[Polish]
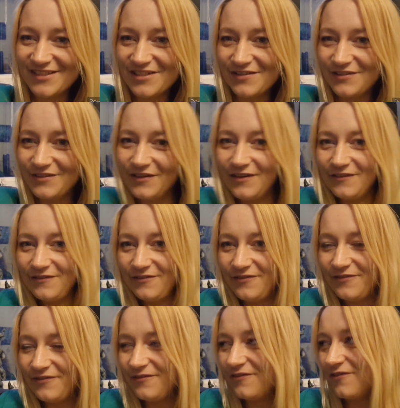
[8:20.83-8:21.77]
Czy to
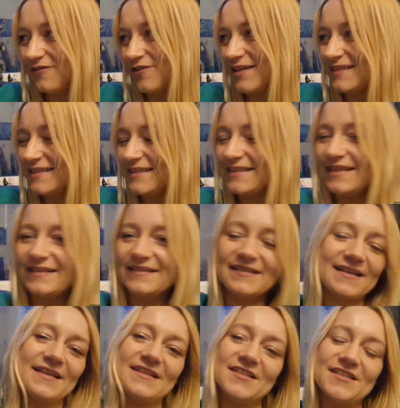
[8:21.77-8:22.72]
właśnie
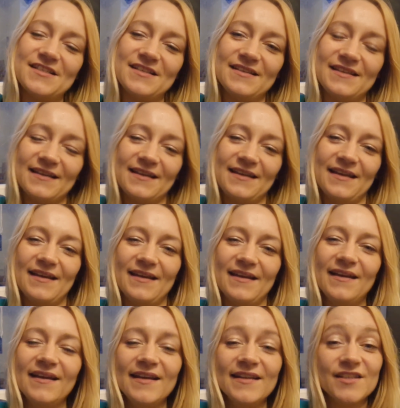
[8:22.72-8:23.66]
treści
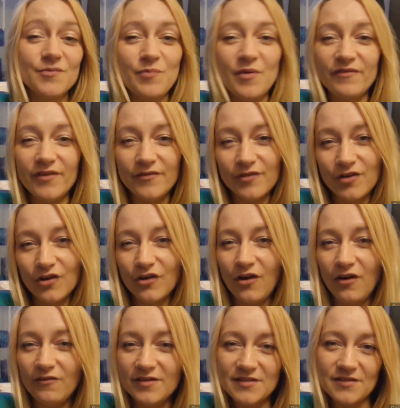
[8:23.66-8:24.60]
takie typowo
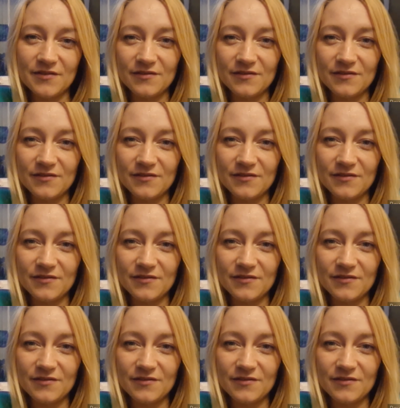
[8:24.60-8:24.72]
vlogowe,